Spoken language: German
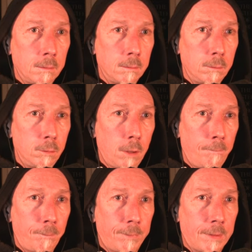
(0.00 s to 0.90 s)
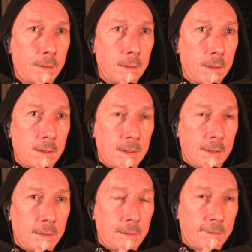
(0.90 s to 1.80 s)
Ja.
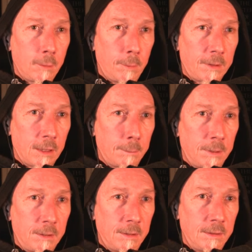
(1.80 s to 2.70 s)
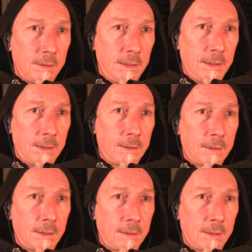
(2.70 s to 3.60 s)
Der Zaubertrank bitte nicht.
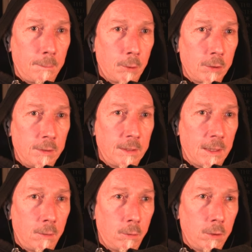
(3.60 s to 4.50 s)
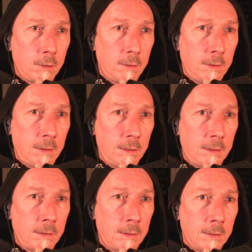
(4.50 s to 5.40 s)
Deine Klamotten hier auch nicht.